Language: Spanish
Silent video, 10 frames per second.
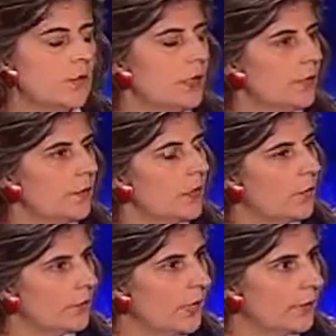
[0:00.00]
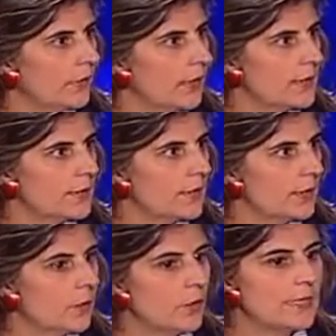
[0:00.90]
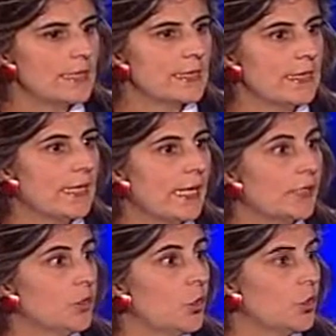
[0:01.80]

creo que la única manera de hacerlo es acelerando